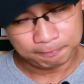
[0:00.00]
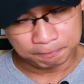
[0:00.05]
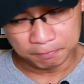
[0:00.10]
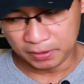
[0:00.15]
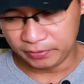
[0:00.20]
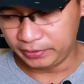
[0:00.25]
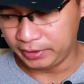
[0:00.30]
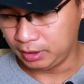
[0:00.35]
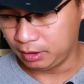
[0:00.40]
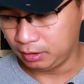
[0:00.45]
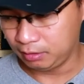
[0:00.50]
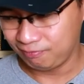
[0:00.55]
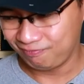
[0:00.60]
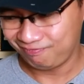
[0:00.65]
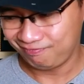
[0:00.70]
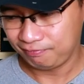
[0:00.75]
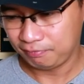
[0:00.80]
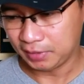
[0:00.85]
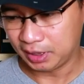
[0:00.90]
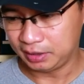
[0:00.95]
bởi vì
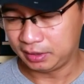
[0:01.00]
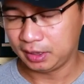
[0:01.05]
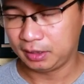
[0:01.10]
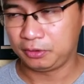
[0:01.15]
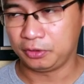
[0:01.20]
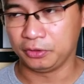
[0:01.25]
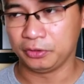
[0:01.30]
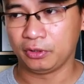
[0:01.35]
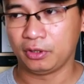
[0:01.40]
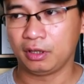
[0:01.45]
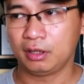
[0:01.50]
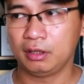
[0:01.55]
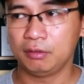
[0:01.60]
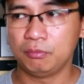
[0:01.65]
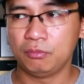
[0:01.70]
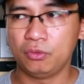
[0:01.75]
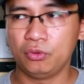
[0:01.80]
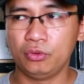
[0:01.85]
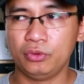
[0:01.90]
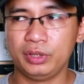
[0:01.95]
bản thân của nó là
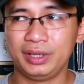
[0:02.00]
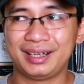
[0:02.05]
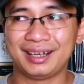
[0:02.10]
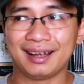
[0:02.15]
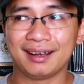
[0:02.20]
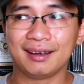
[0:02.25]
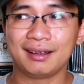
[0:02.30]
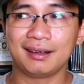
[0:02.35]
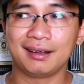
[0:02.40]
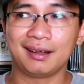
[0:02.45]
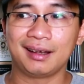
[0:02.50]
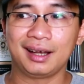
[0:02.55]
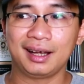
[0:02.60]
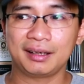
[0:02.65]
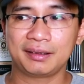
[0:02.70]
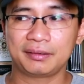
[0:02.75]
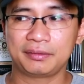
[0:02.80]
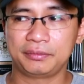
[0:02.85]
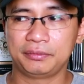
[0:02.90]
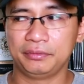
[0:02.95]
mùi khá là
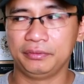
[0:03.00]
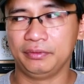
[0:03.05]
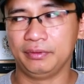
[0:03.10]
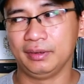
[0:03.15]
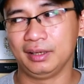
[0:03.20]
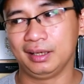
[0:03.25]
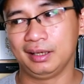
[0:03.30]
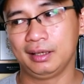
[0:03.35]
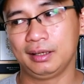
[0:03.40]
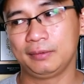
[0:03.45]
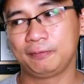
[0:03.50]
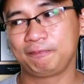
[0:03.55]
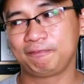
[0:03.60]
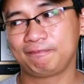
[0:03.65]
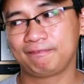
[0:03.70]
hắc và